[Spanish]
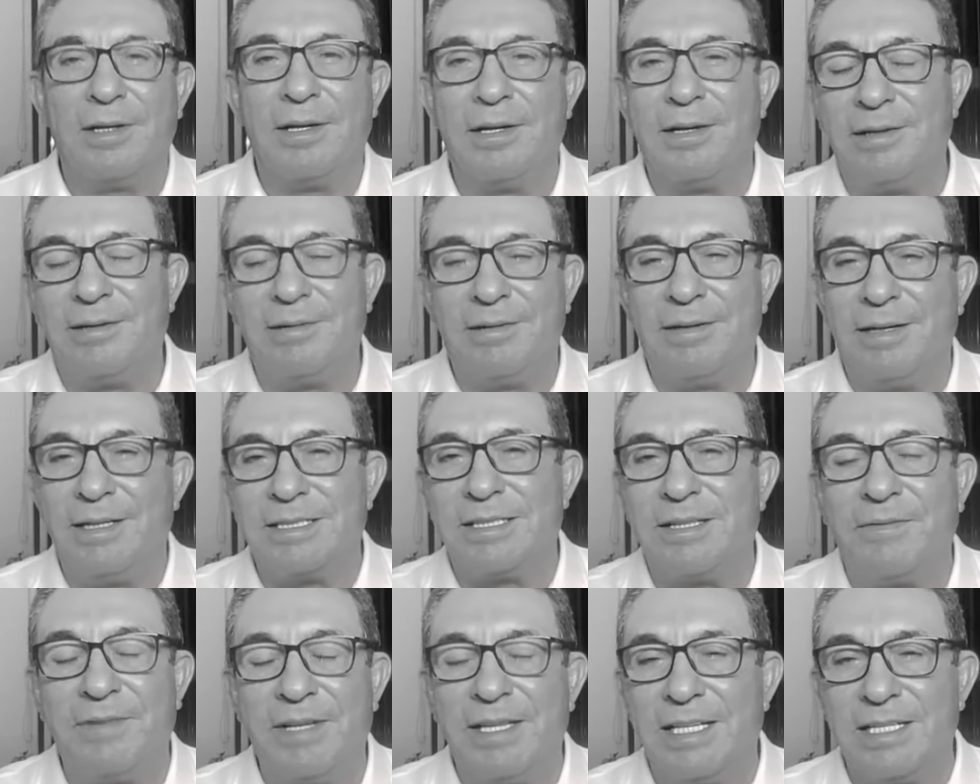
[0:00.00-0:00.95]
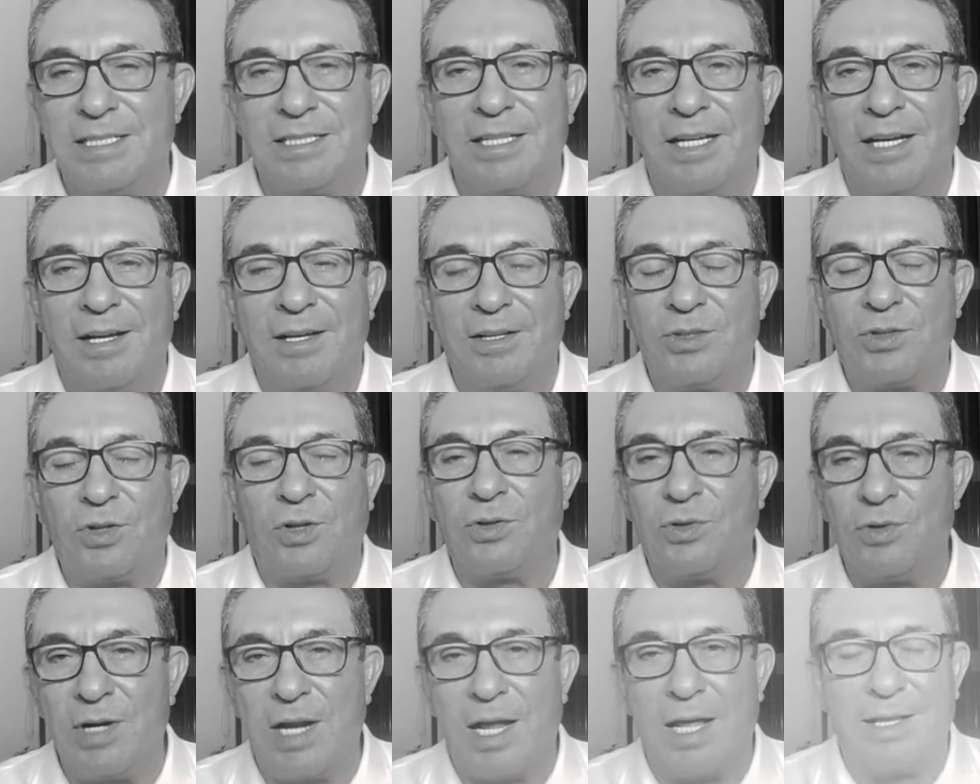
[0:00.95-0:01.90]
en esta vida es
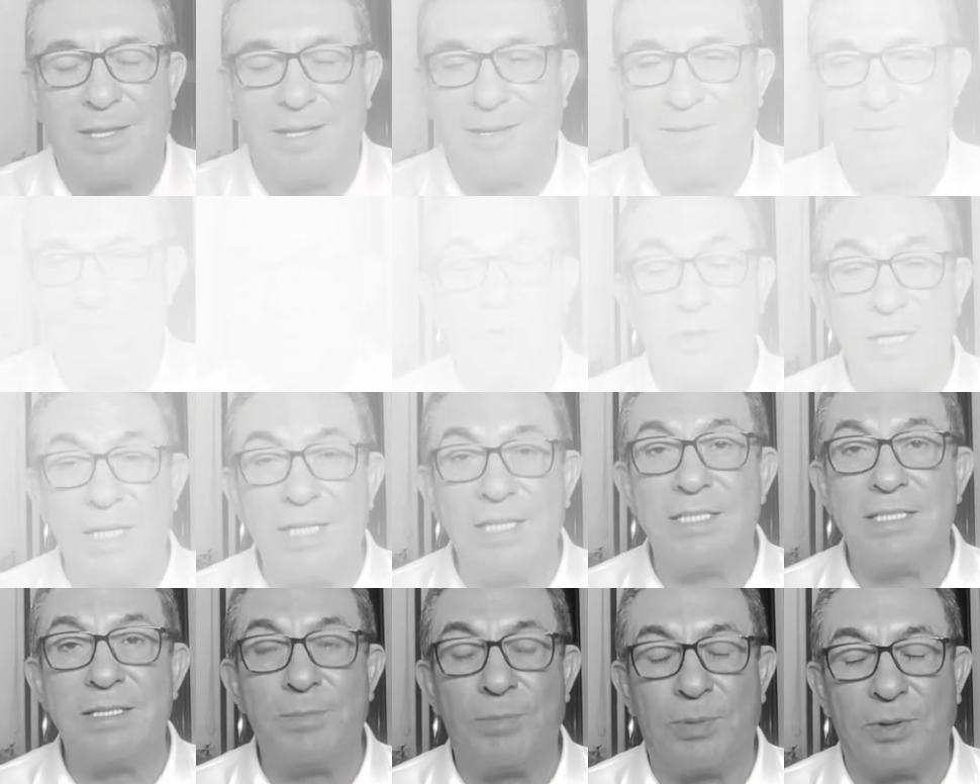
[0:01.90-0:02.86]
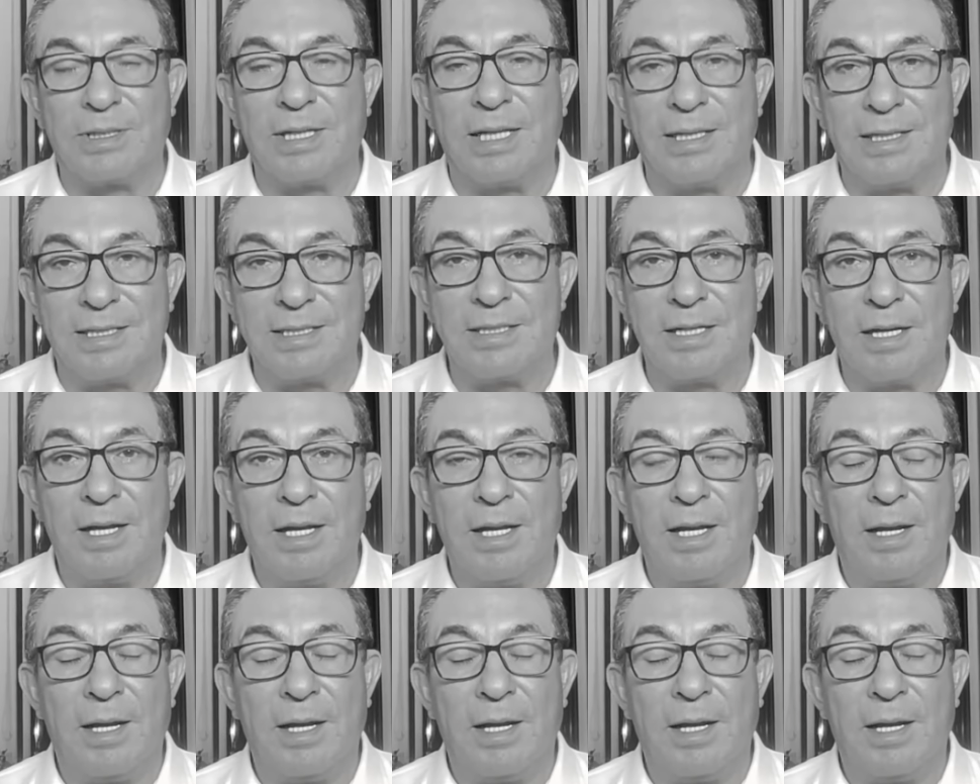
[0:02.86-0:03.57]
todo o nada, nutrientes importantes.